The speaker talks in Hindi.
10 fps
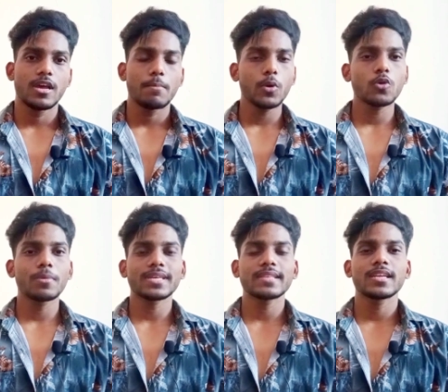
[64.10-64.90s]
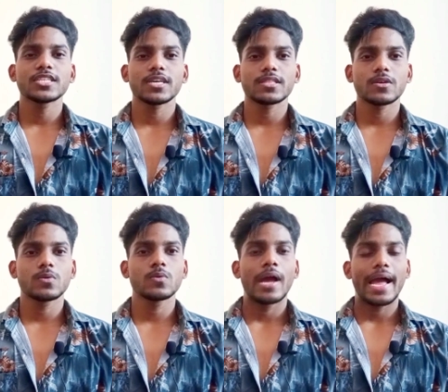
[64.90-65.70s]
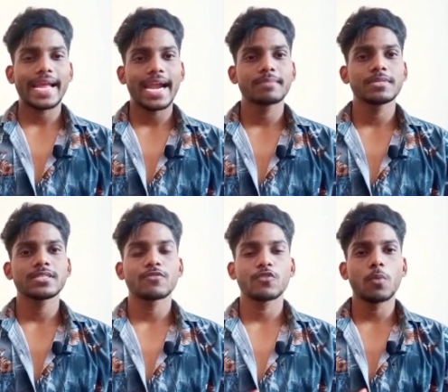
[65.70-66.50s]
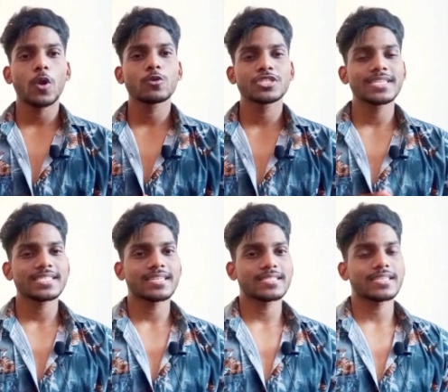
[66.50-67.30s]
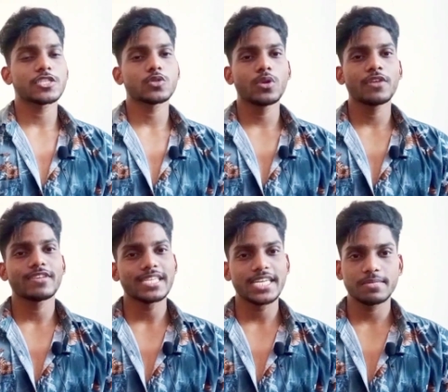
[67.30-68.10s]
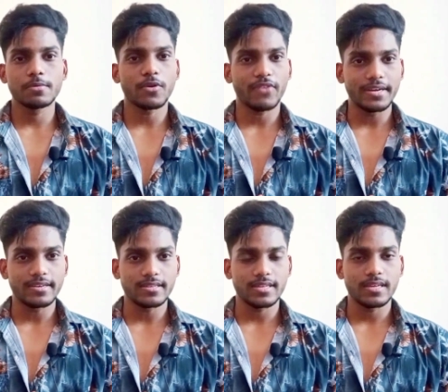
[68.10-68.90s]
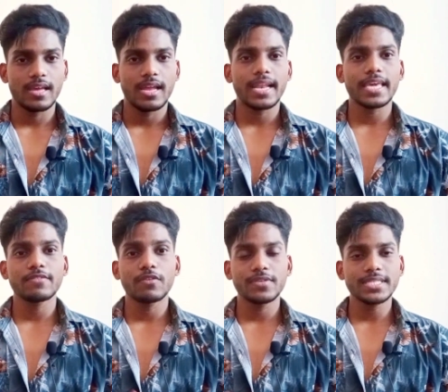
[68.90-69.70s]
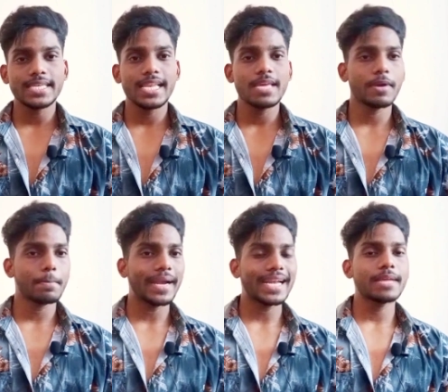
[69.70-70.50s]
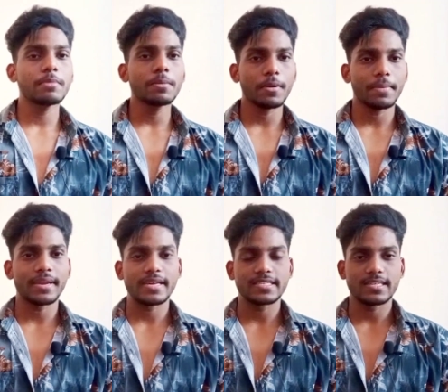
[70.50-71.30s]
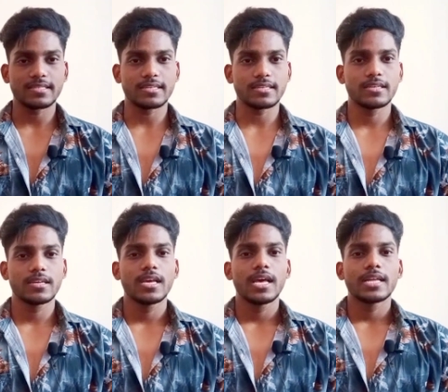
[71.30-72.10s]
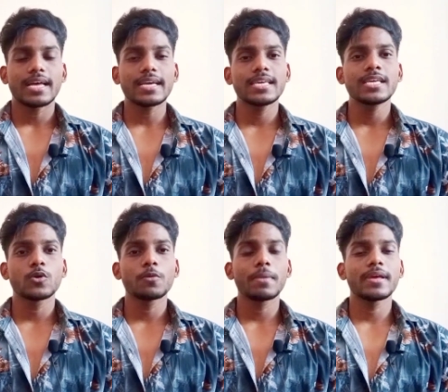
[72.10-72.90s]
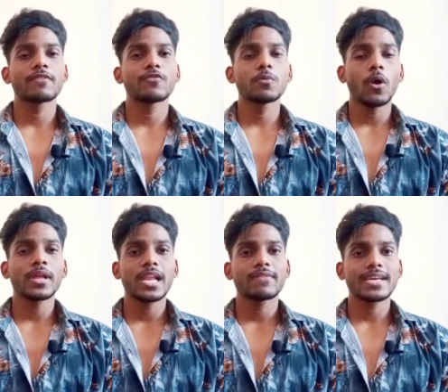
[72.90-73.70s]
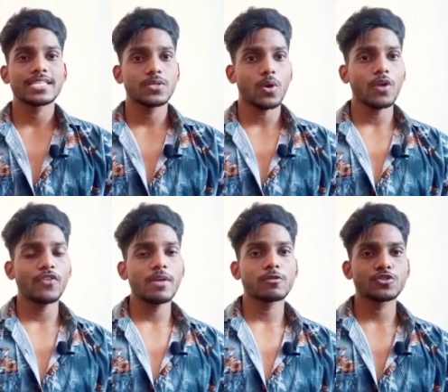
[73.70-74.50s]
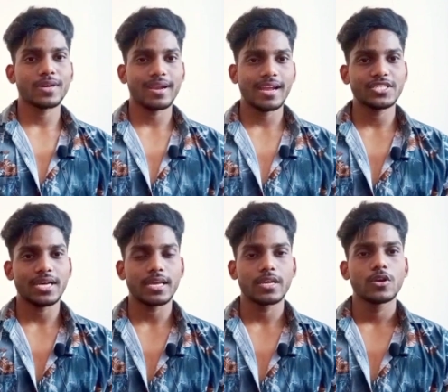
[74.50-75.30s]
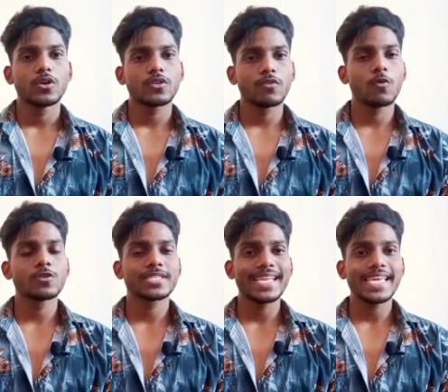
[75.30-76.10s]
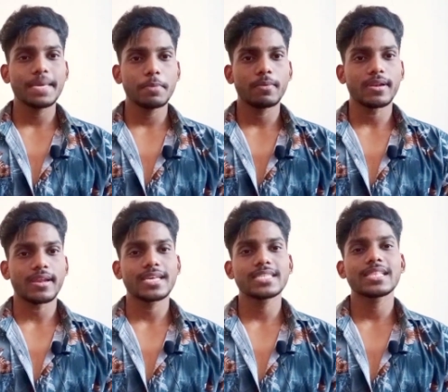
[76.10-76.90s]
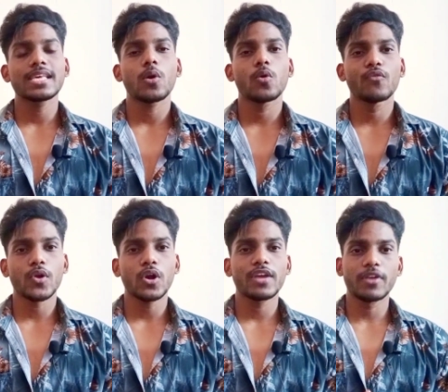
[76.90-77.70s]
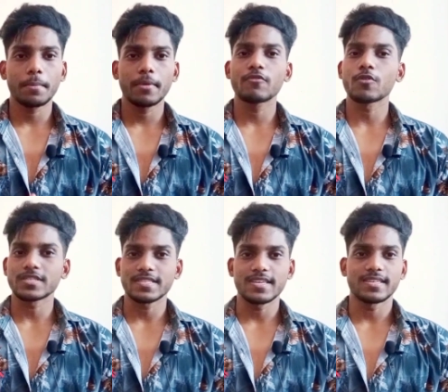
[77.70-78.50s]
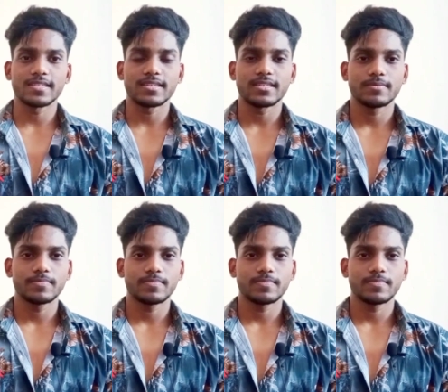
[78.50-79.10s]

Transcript: मैं उनको बता देना चाहता हूँ अकेडमीज फुटबॉल कोचिंग के साथ साथ स्कूलिंग फैसिलिटीज भी प्रोवाइड करते हैं न केवल फिजिकली बट मेंटली भी प्रिपेयर किया जाता है ताकि कोई प्लेयर फुटबॉल के अलावा किसी और फील्ड में कुछ करना चाहे तो वो उसके लिए केपेबल रहे इसलिए ओवरऑल डेवलपमेंट फोकस किया जाता है